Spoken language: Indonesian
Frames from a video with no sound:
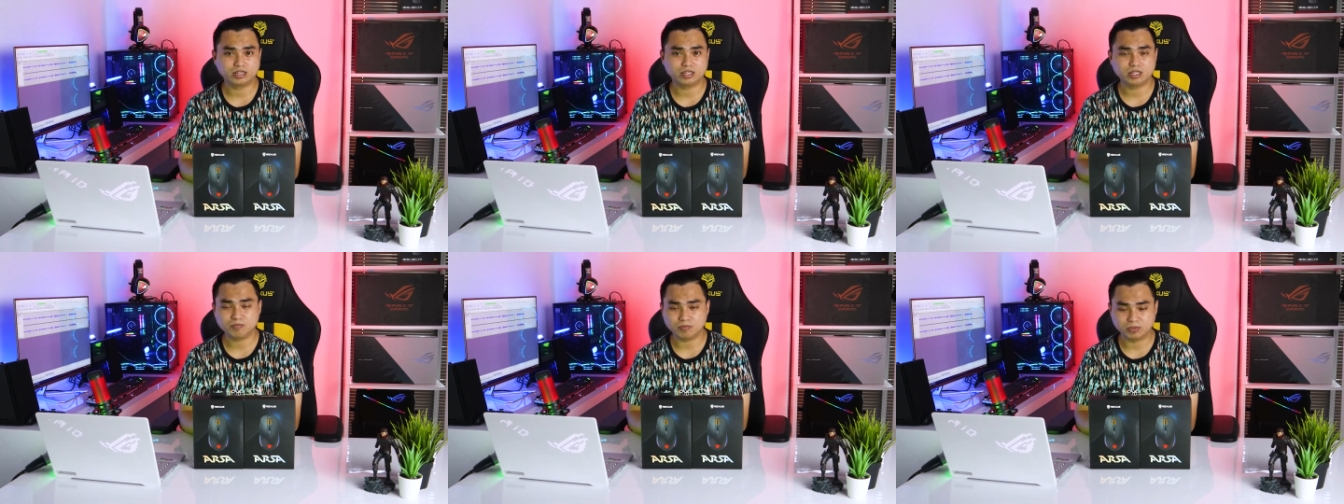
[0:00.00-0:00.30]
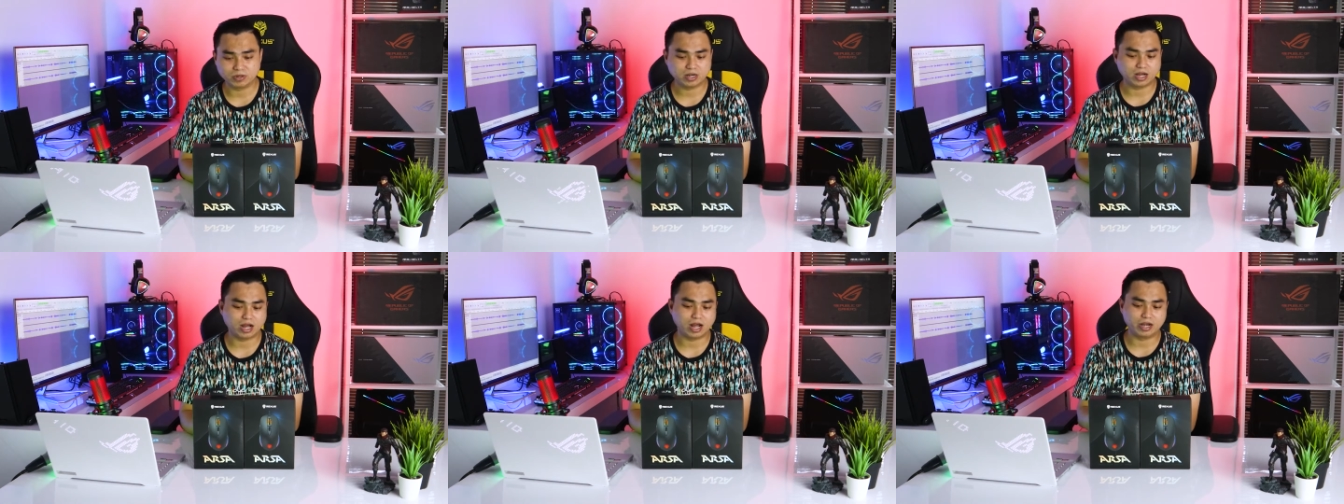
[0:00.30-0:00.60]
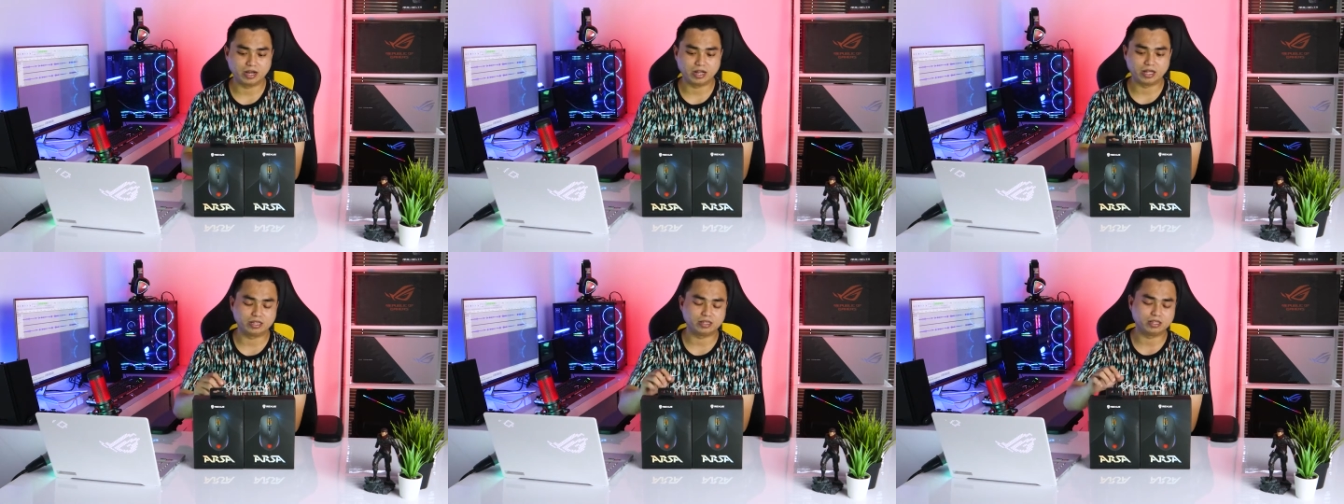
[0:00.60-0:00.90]
tipe
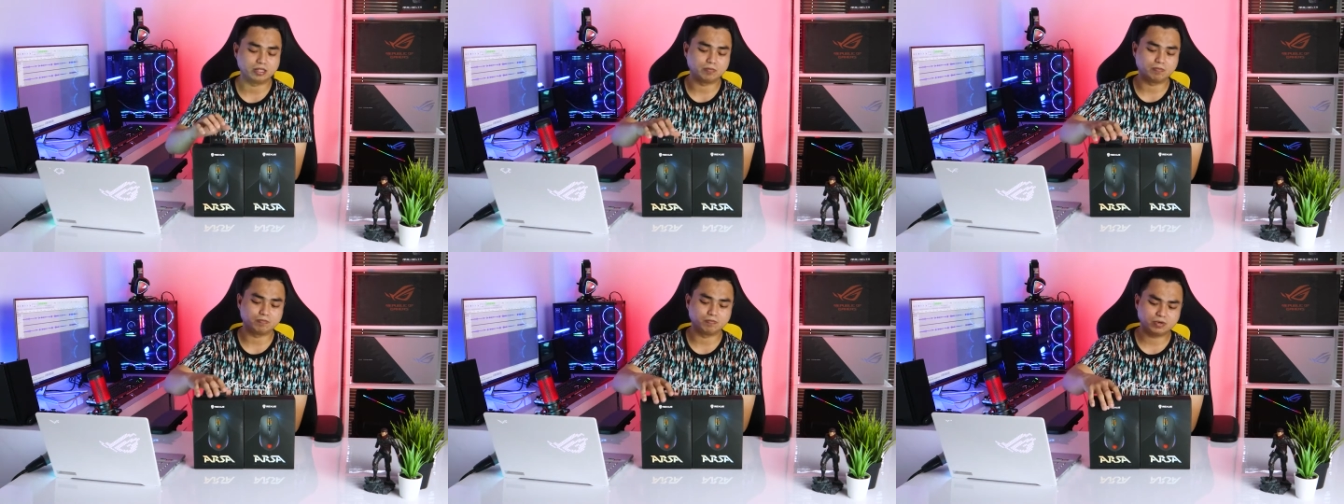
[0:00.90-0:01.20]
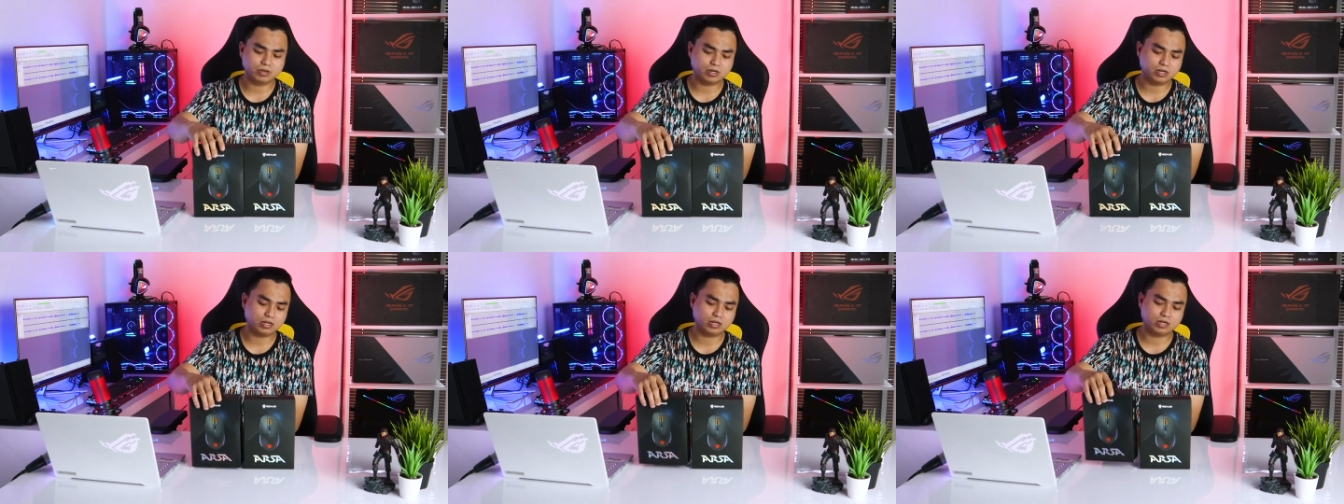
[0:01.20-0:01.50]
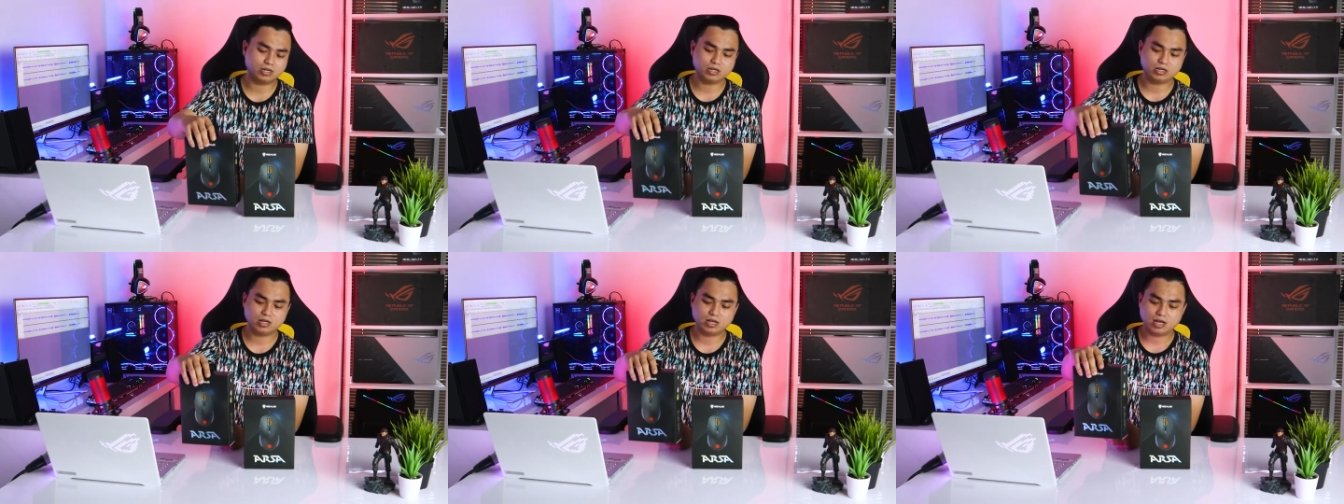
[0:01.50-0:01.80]
Ada tipe
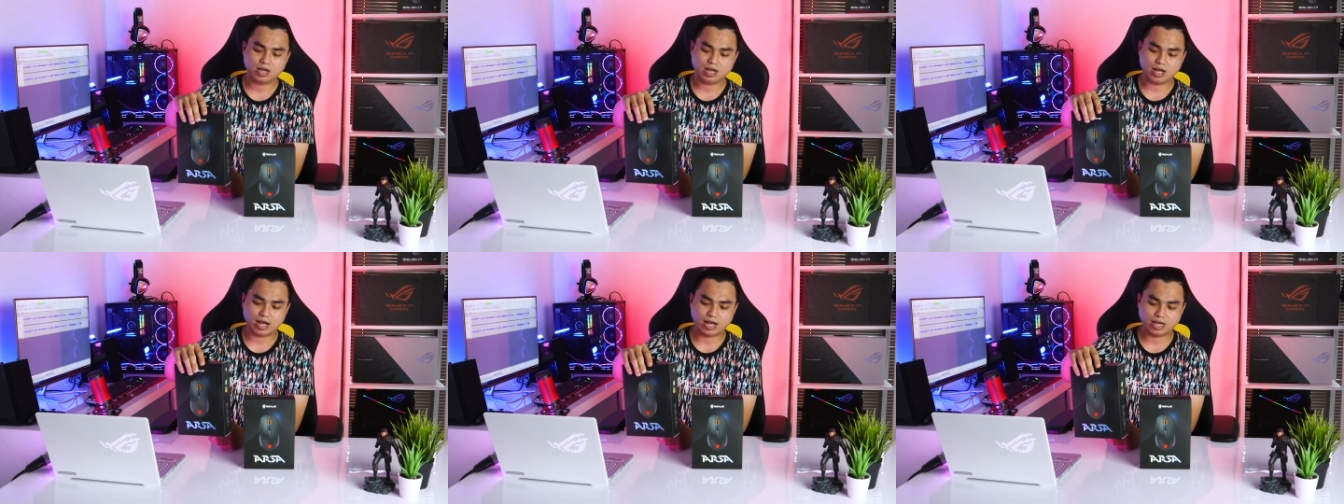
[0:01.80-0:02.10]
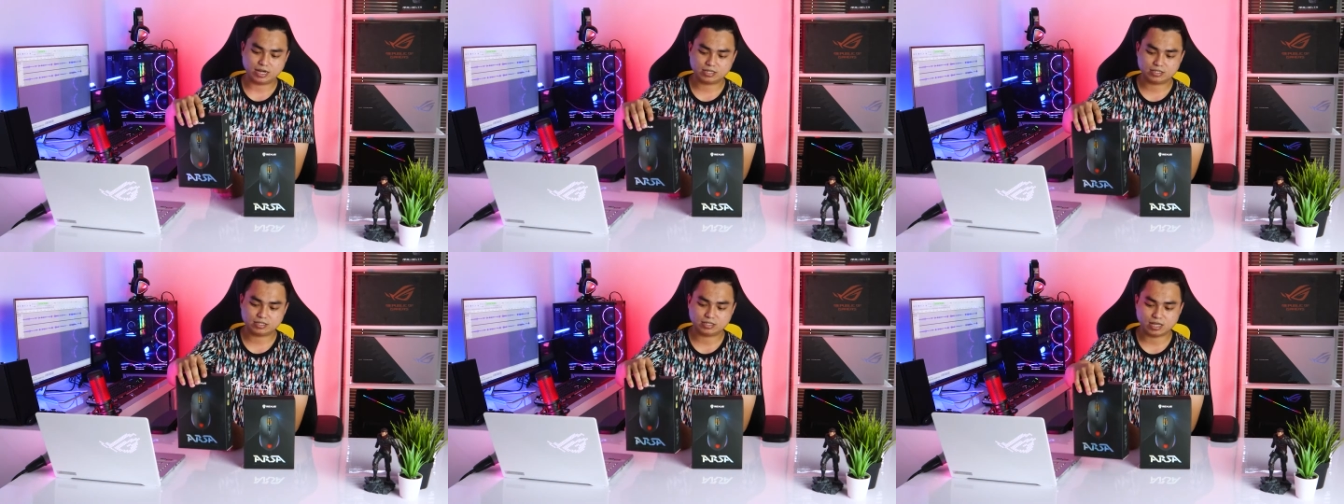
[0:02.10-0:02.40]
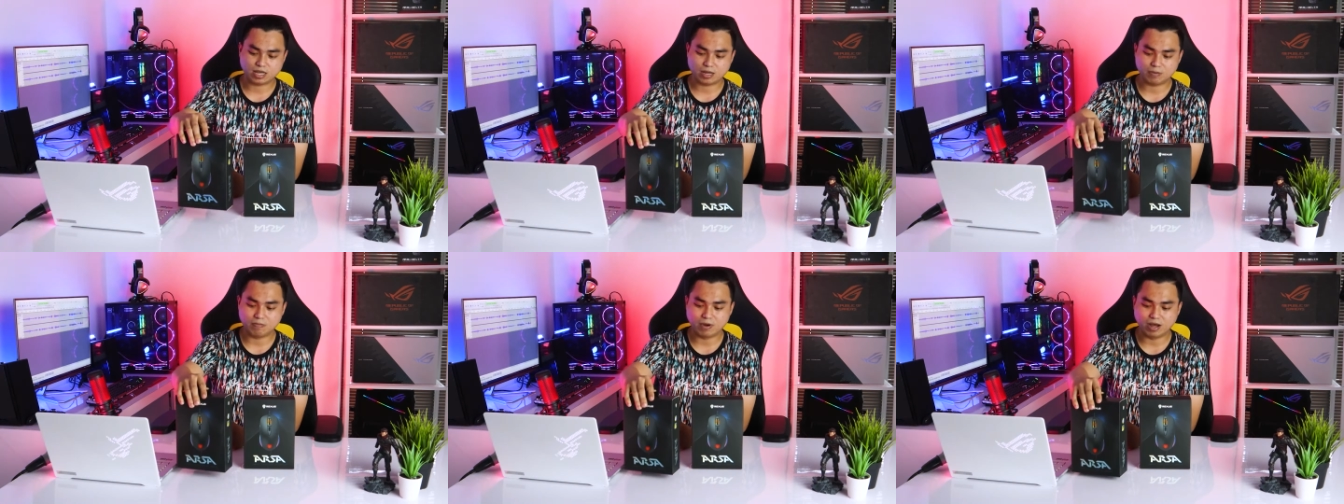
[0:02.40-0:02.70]

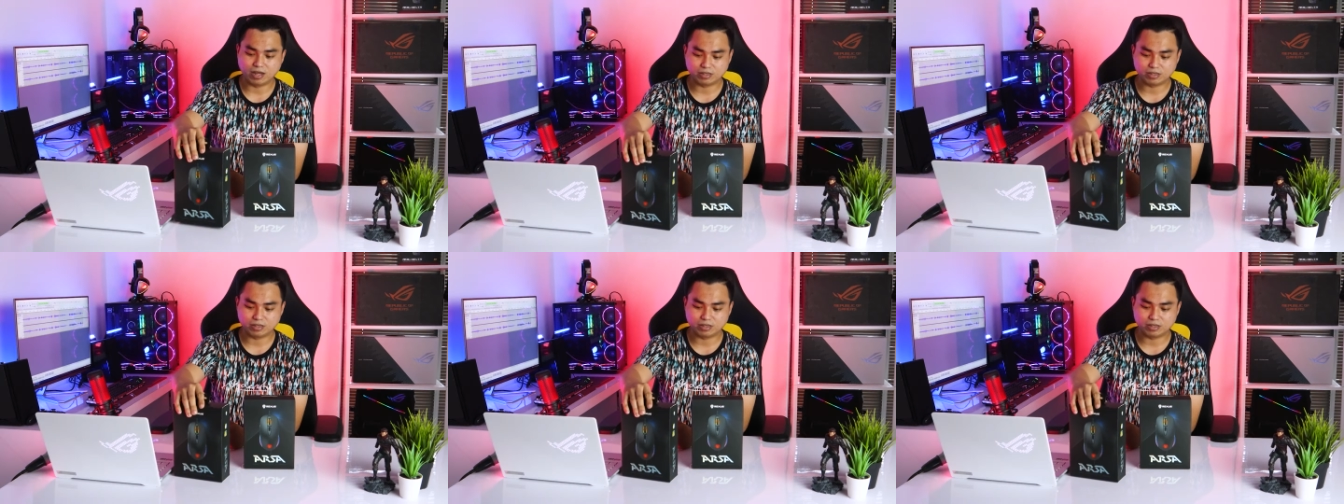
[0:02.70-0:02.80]
Arsa